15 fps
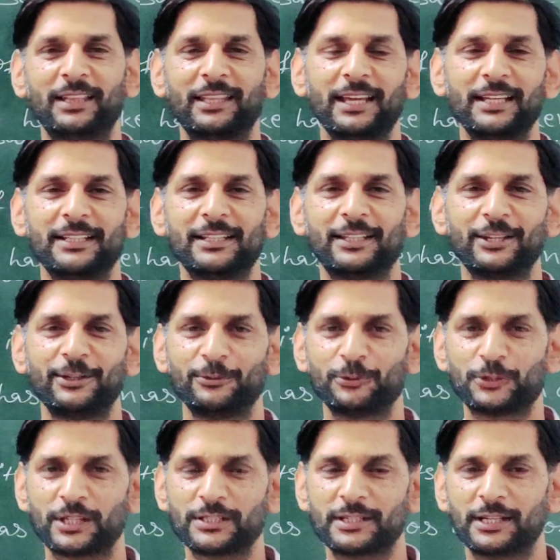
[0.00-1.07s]
मिलते हैं जल्दी
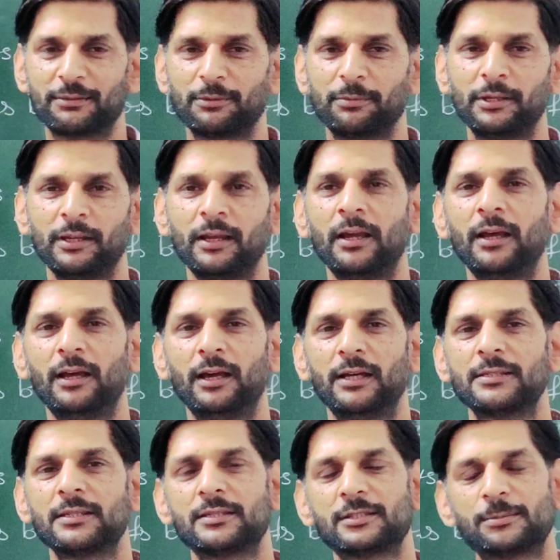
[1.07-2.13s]
उसके साथ में भी
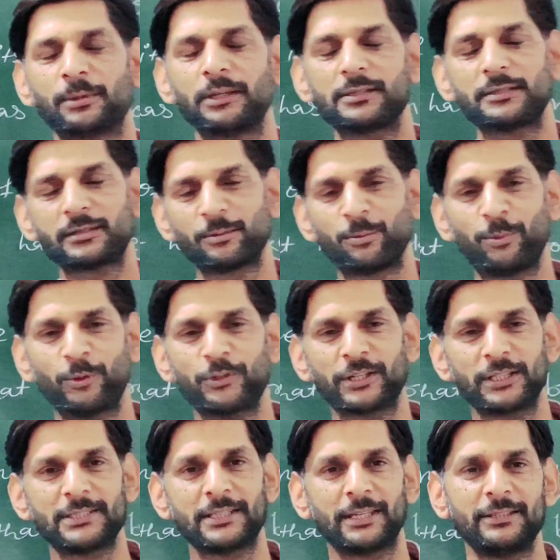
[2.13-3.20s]
एस एस टी प्लस
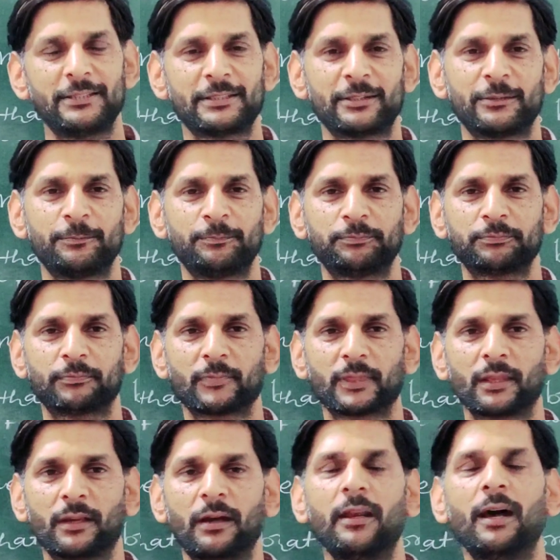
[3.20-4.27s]
पोलिटिकल साइंस
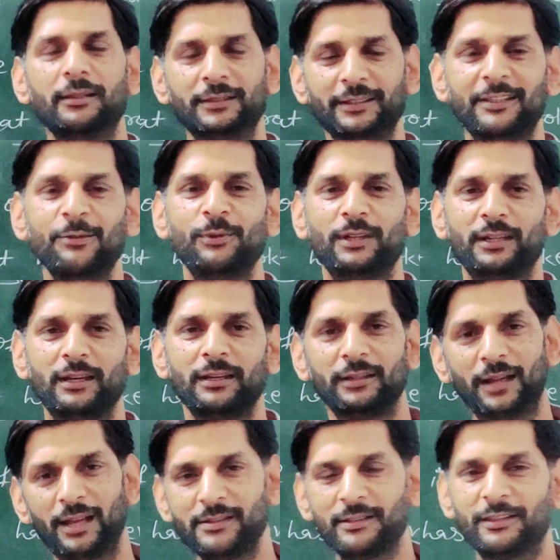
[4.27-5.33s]
राजनीति
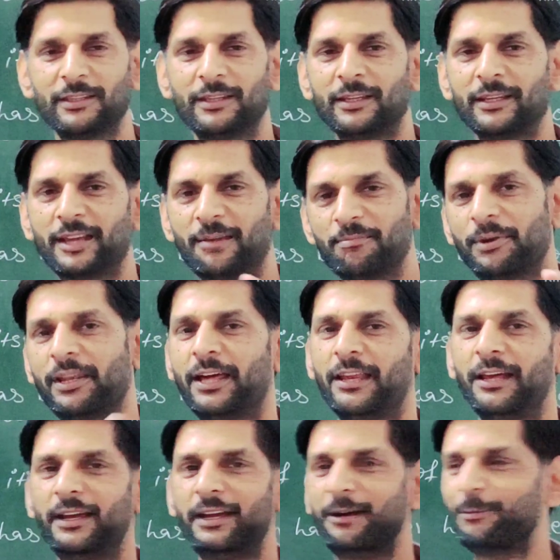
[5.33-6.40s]
विज्ञान राजनीतिज्ञ
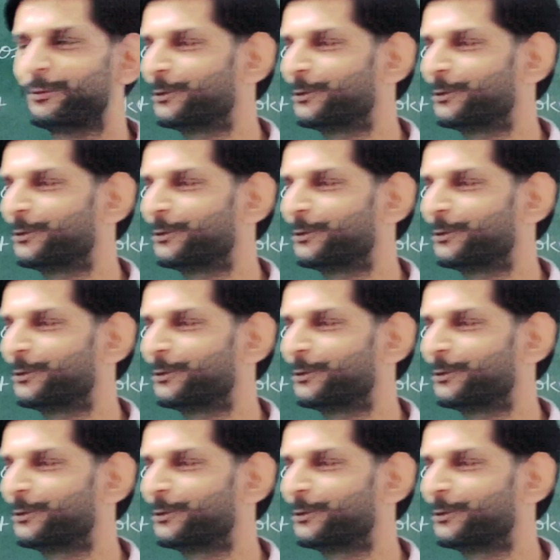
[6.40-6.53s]
बनाना